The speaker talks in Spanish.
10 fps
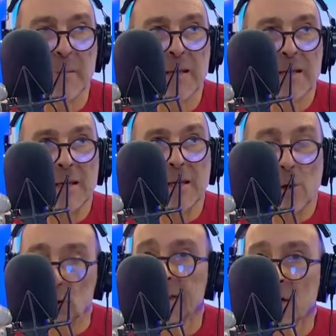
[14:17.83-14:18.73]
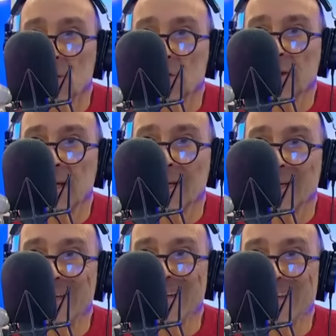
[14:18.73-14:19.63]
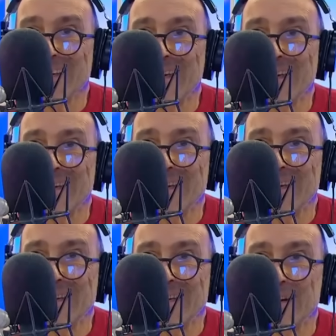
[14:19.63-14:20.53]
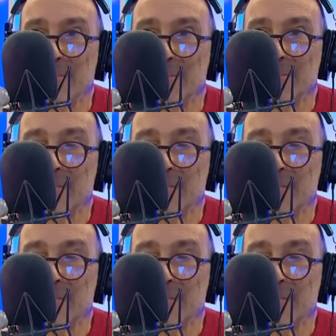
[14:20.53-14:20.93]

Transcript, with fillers: Eh, otra cosa es que em,